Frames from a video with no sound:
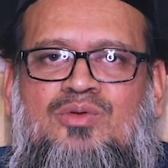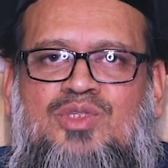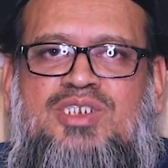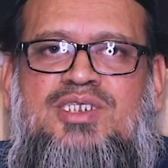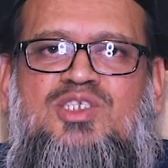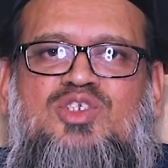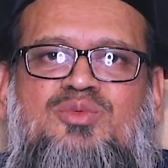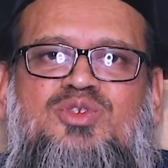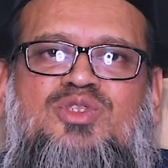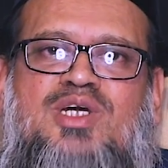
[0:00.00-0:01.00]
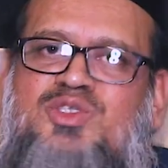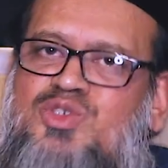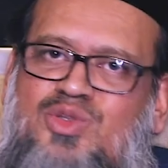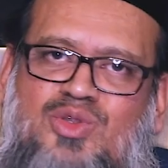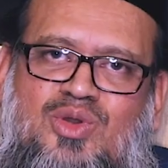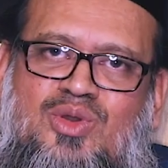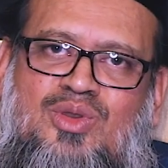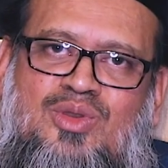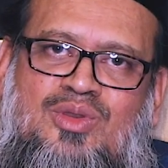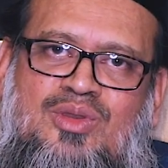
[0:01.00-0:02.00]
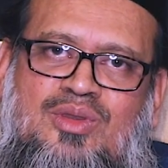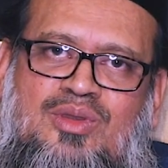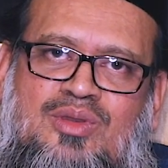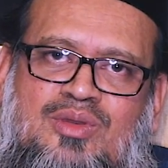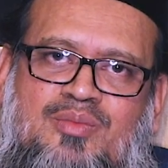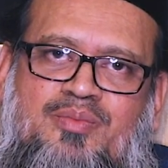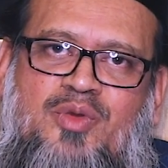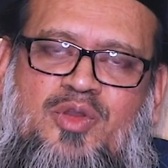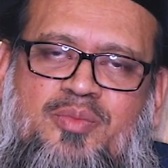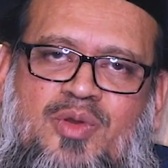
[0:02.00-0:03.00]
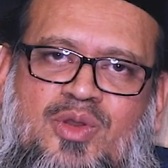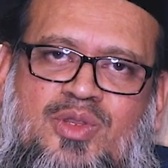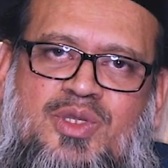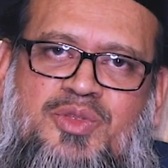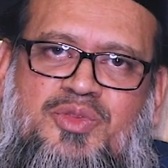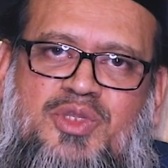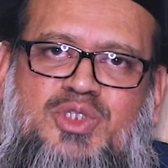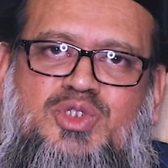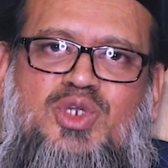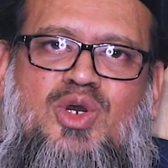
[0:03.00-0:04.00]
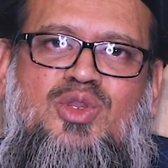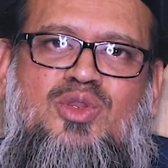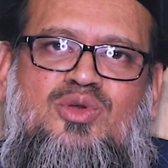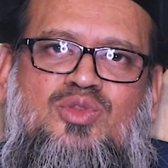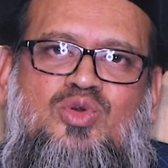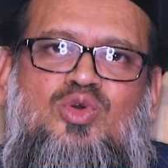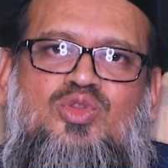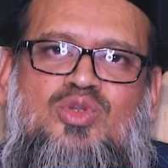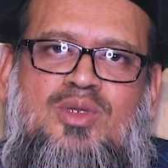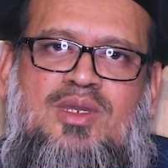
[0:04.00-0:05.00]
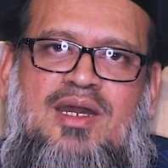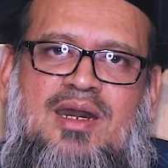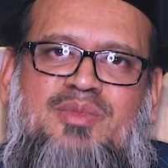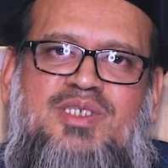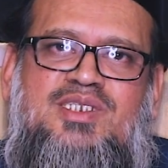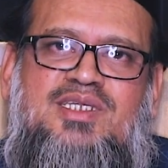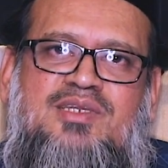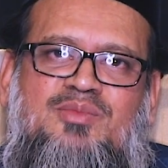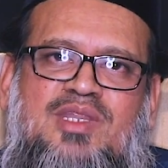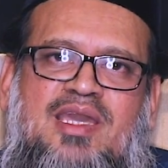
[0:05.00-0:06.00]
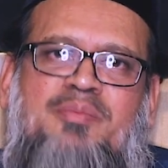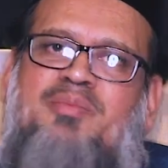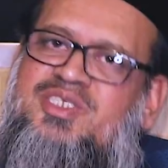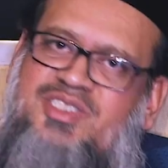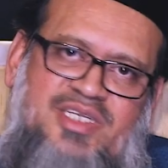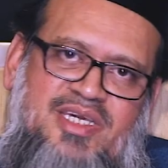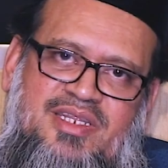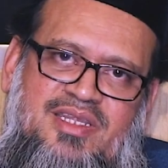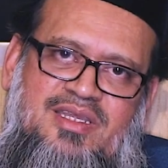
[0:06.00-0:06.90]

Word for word: ওদের সাথে সমঝোতার জন্য পরপর তিনজন দূত আমরা যেটাকে বলি অ্যাম্বাসেডার